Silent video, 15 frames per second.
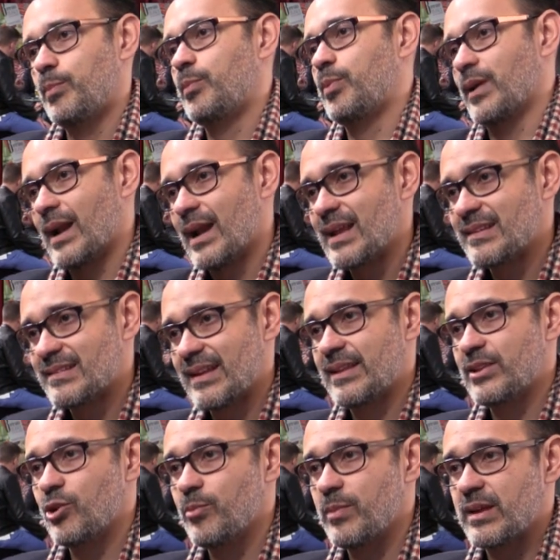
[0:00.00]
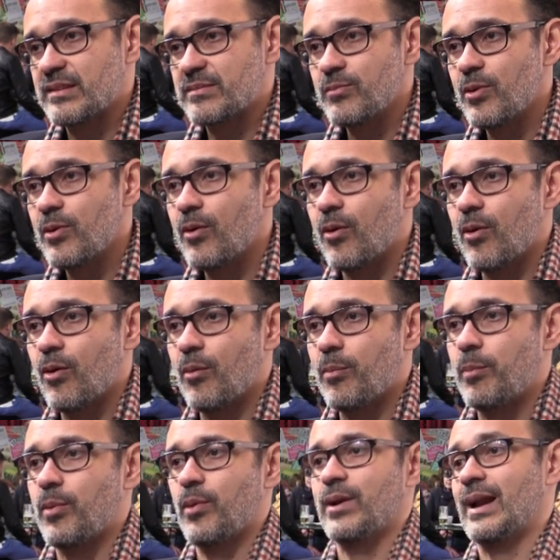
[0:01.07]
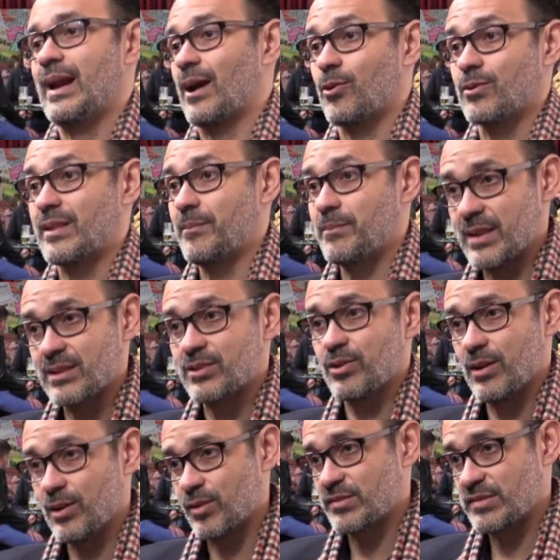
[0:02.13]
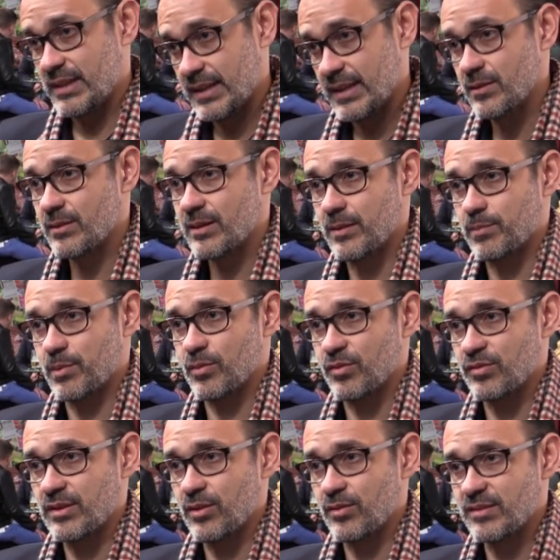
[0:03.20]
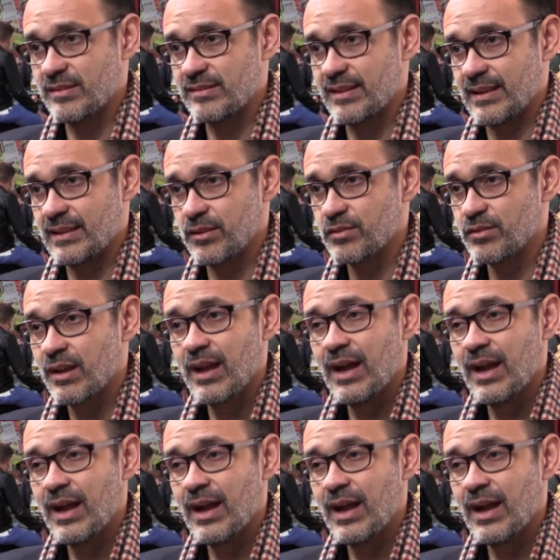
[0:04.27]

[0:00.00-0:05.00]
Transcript: por el incendio mismo o por el agotamiento del oxígeno que producen los incendios,